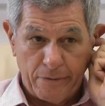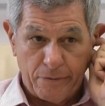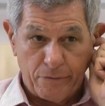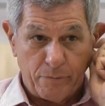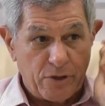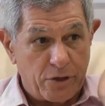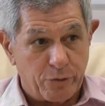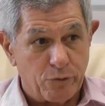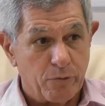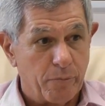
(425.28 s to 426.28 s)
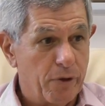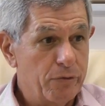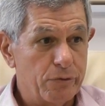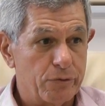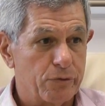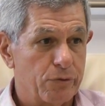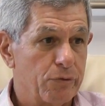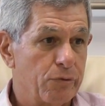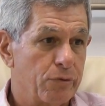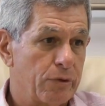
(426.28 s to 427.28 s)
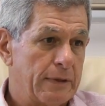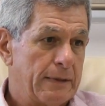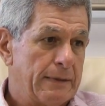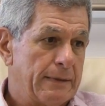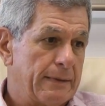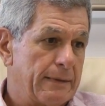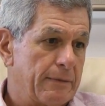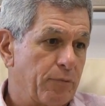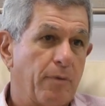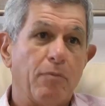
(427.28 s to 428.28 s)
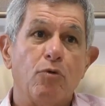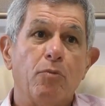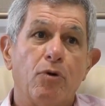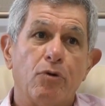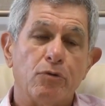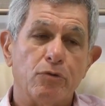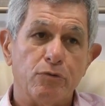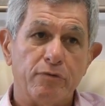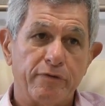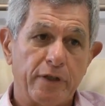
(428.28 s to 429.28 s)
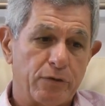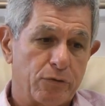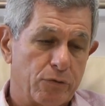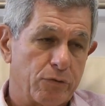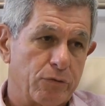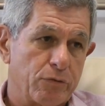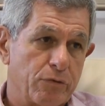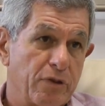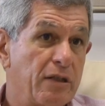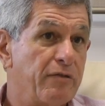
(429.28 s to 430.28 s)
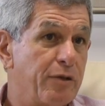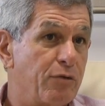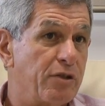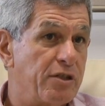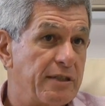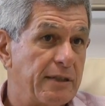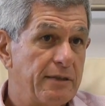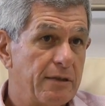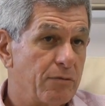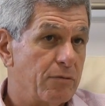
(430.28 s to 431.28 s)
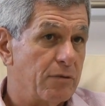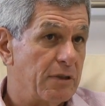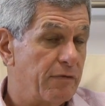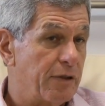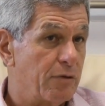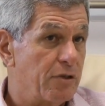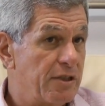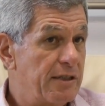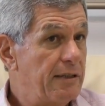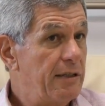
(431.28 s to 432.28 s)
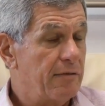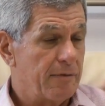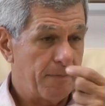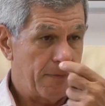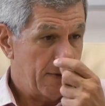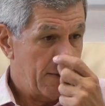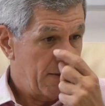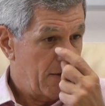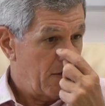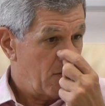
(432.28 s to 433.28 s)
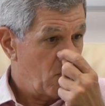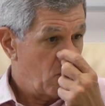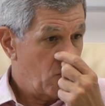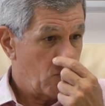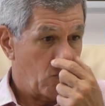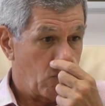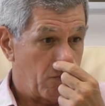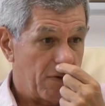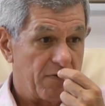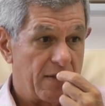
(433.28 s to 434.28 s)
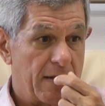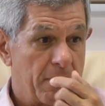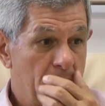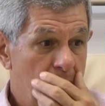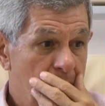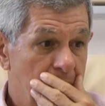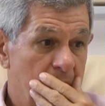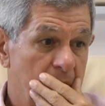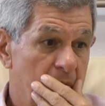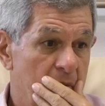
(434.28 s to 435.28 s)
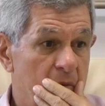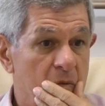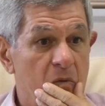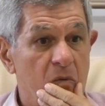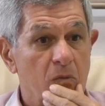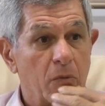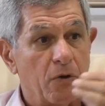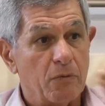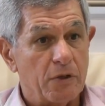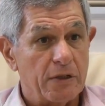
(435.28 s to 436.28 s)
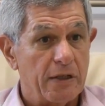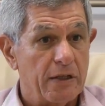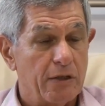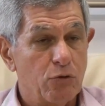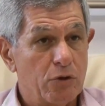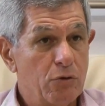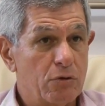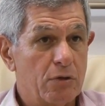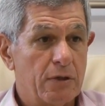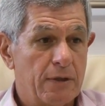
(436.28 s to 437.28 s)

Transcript: euh, ben, j'ai cru comprendre que, euh, probablement euh, du fait de la défaite aux, législatives, que ben, finalement, ben, et d'autres